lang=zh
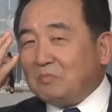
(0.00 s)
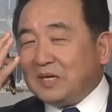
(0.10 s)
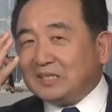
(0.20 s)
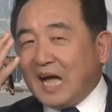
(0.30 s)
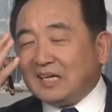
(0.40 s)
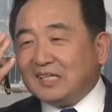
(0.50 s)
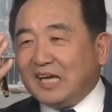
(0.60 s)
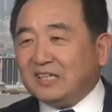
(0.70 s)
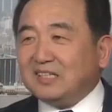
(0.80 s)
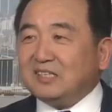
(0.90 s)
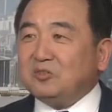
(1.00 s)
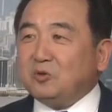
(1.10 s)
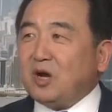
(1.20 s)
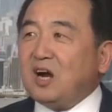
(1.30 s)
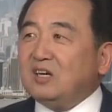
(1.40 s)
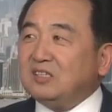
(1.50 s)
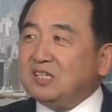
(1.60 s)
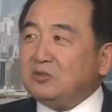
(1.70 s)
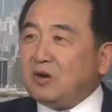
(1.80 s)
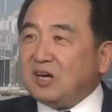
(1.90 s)
被打了脸，那个女孩，那
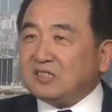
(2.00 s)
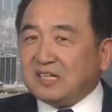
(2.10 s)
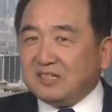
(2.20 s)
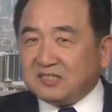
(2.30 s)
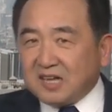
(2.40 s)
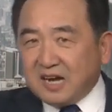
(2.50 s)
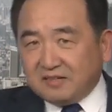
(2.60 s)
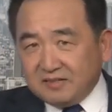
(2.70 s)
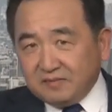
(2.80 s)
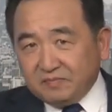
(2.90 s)
女孩在那站着。